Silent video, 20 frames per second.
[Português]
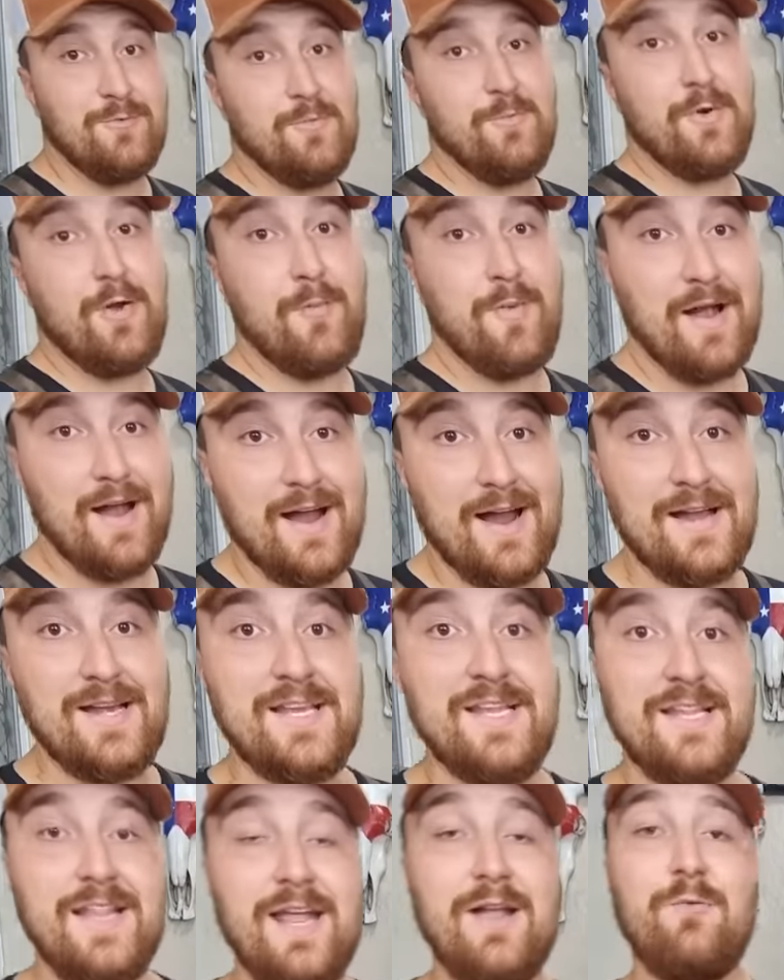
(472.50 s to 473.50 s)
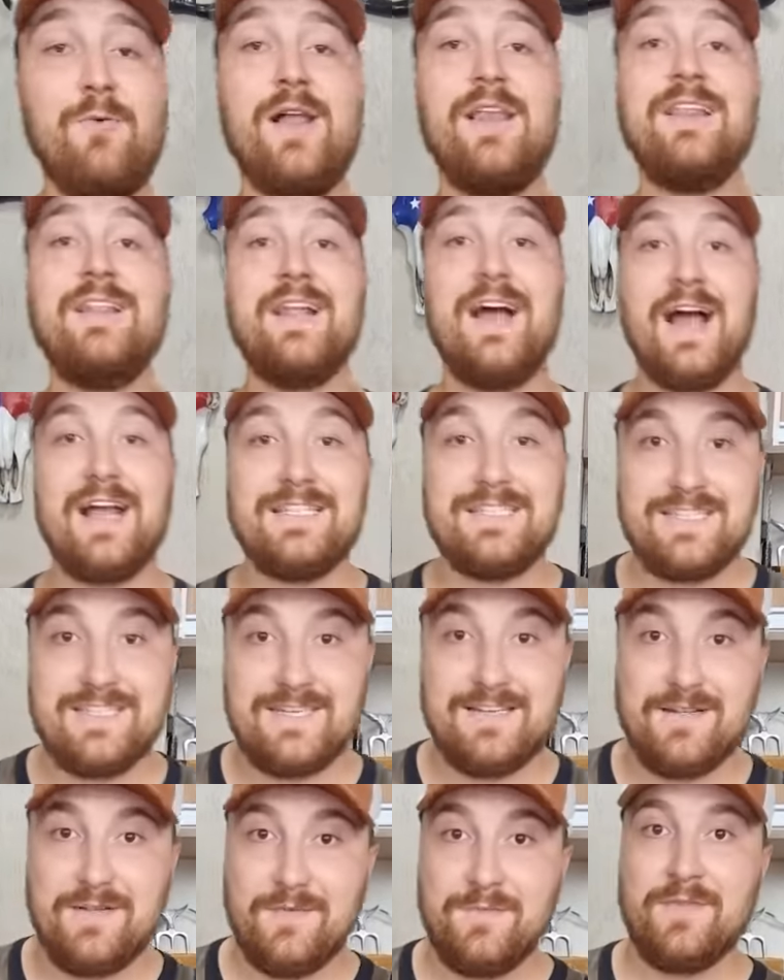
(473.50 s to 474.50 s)
comprar uma carne de qualidade.
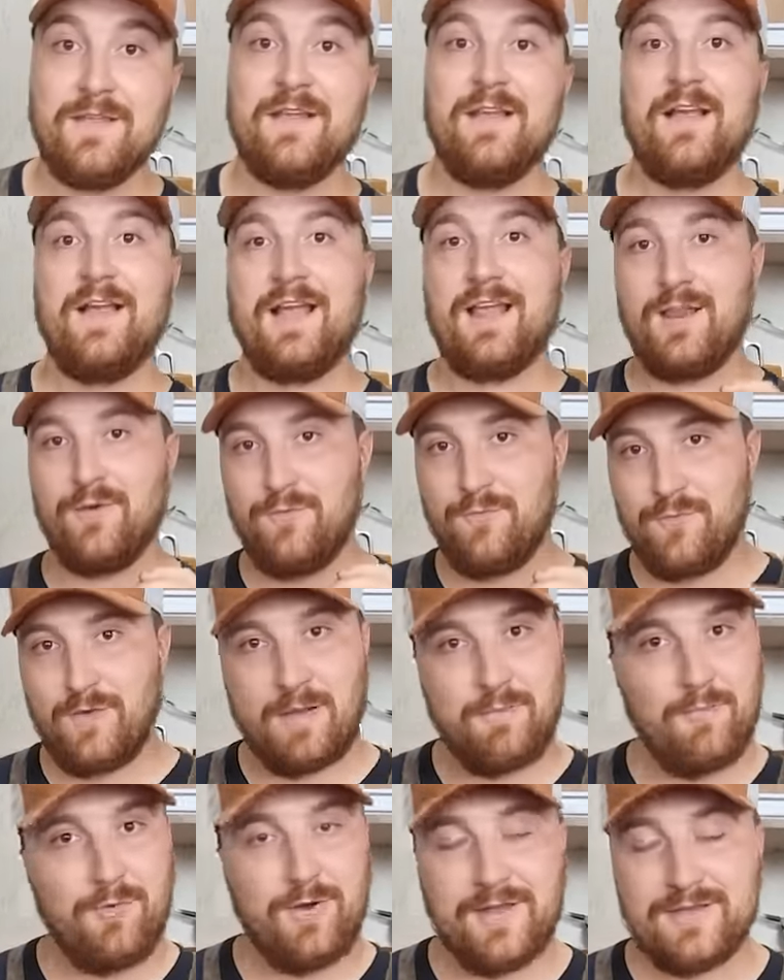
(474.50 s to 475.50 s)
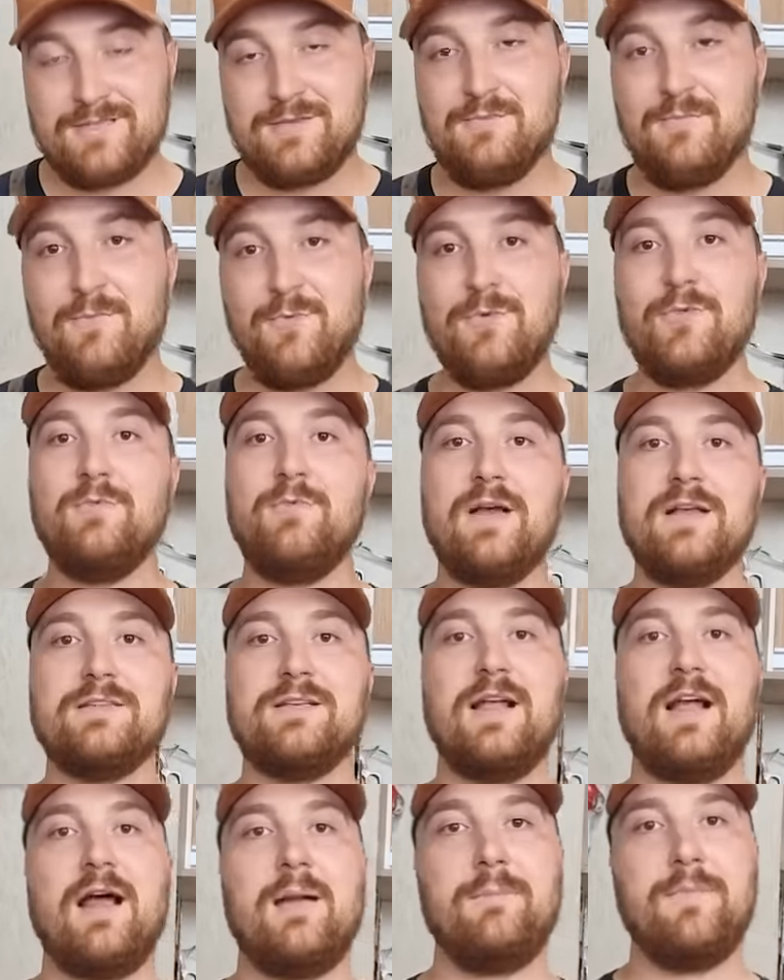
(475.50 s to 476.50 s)
Ela amolece muito
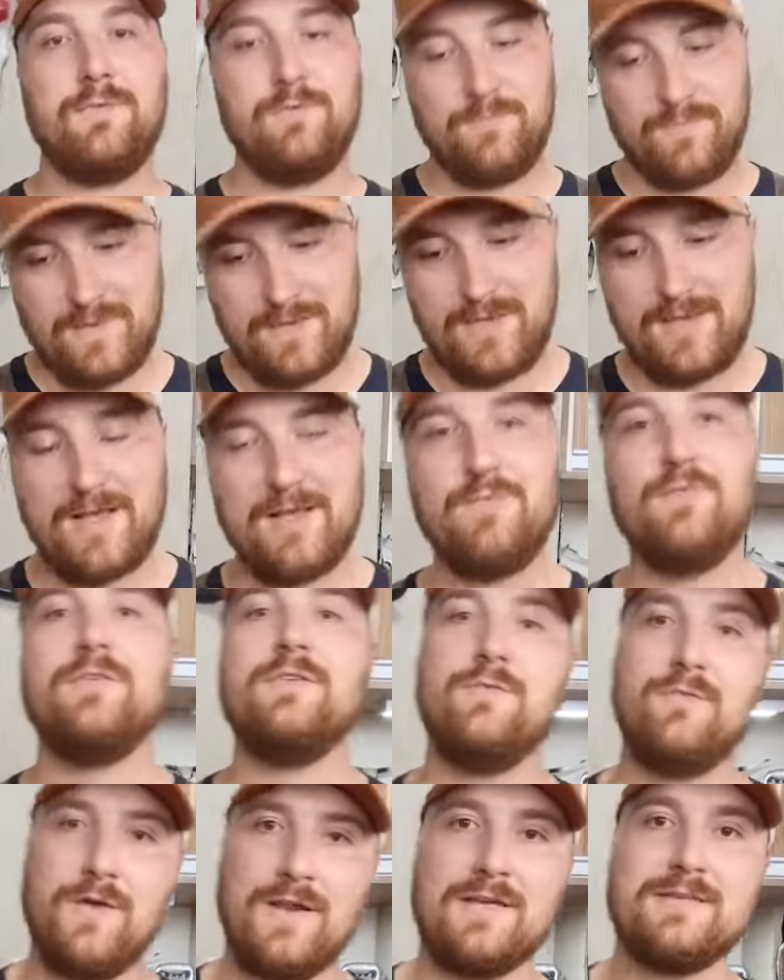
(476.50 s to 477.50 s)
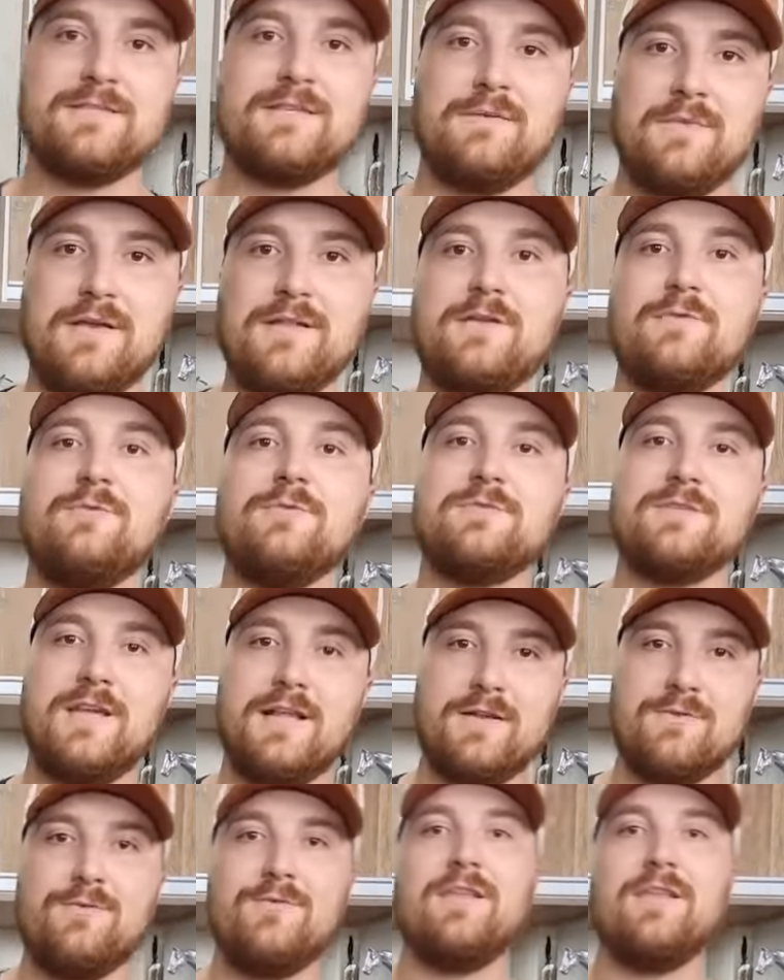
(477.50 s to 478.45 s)
mais rápido e é a diferença também da costela